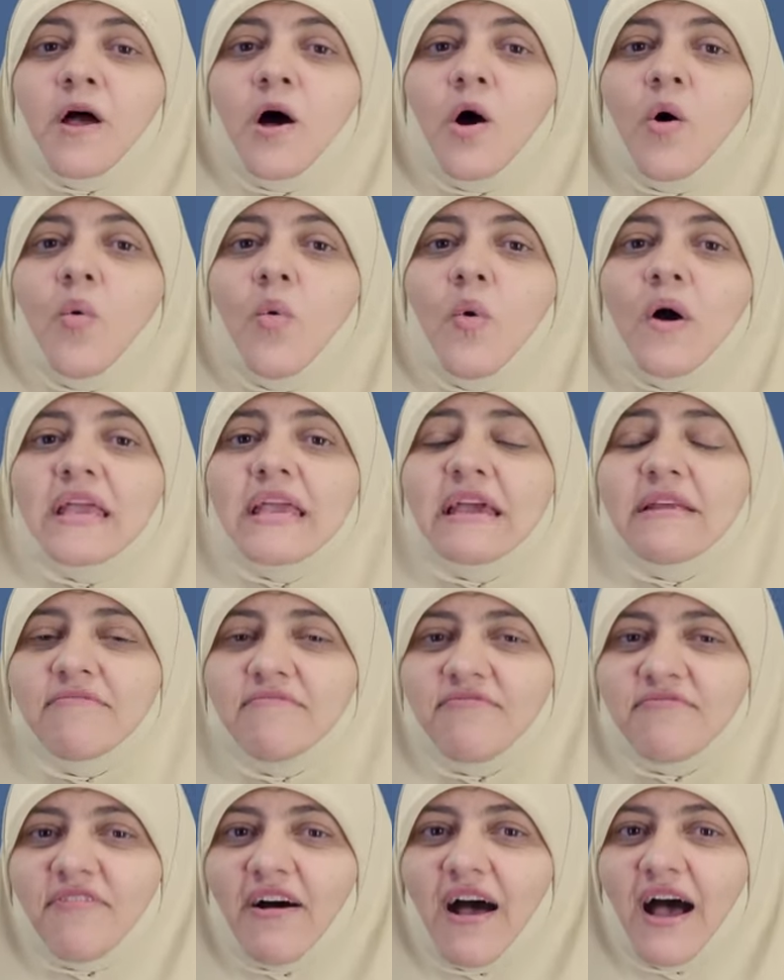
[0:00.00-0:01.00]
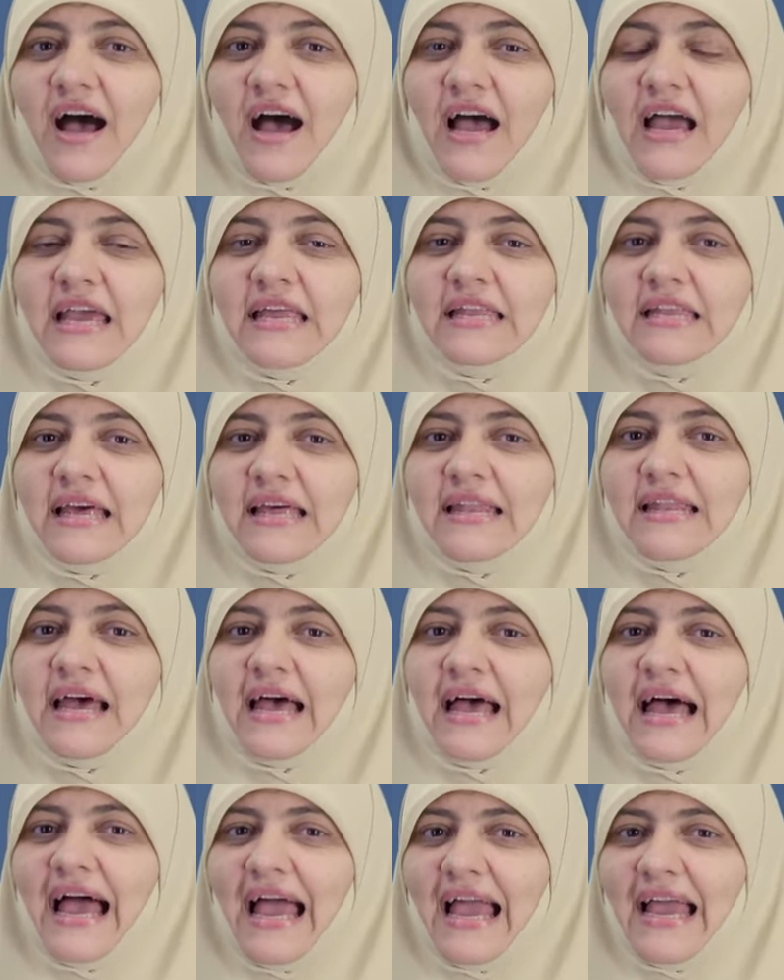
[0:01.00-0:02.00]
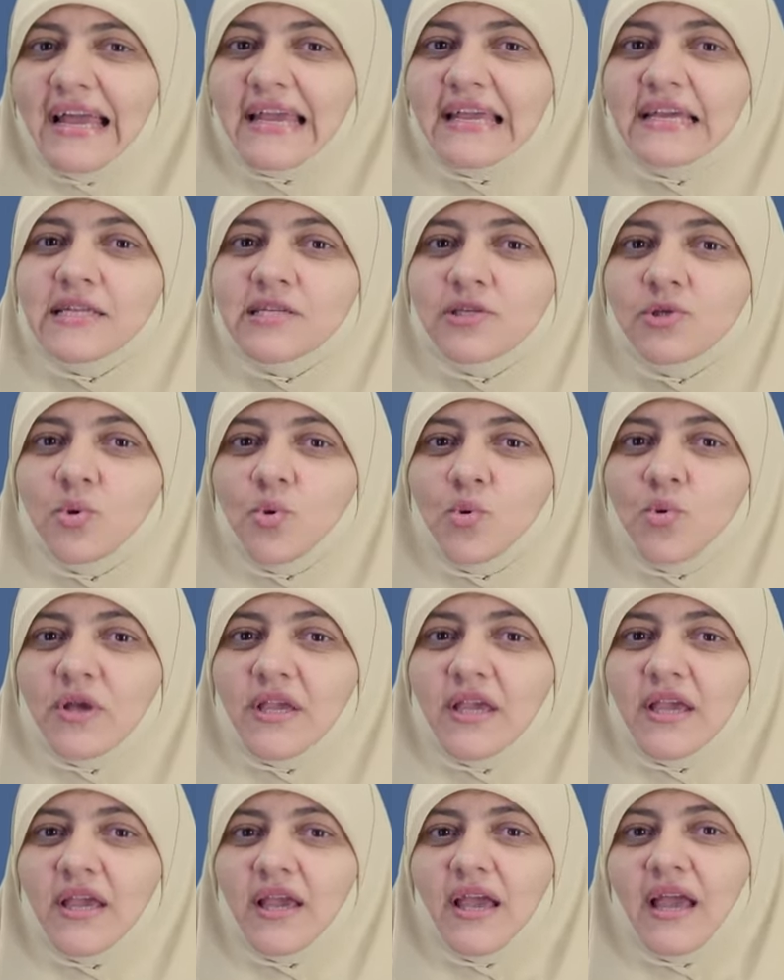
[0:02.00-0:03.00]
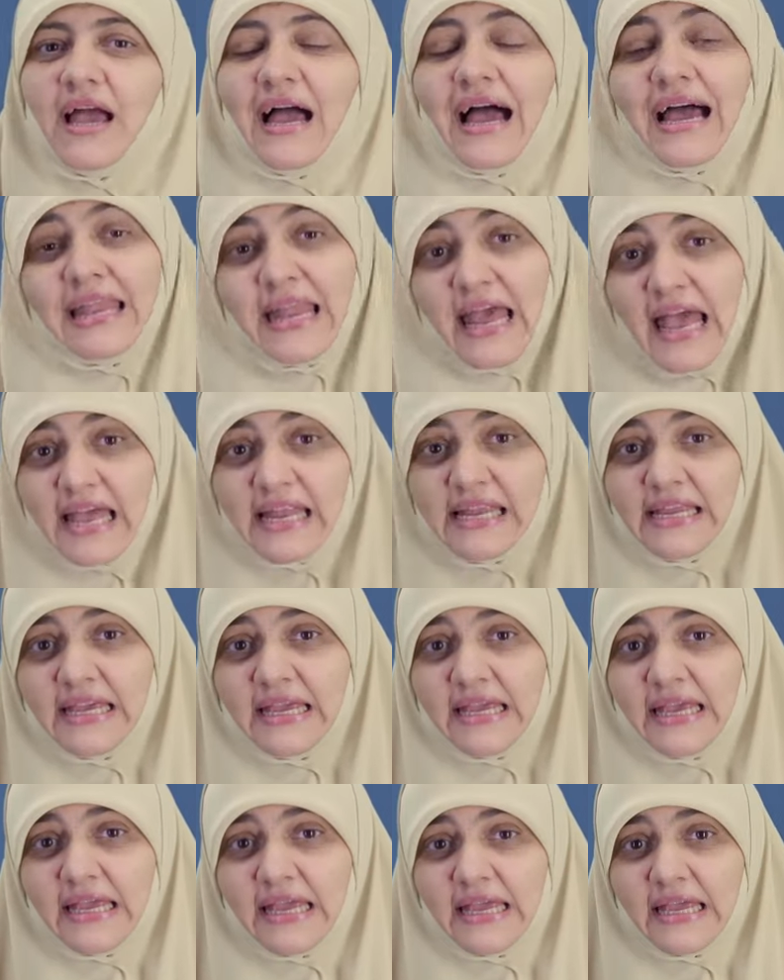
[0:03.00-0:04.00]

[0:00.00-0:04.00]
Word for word: هو ينفع ان انا احكي لزوجي عن اهلي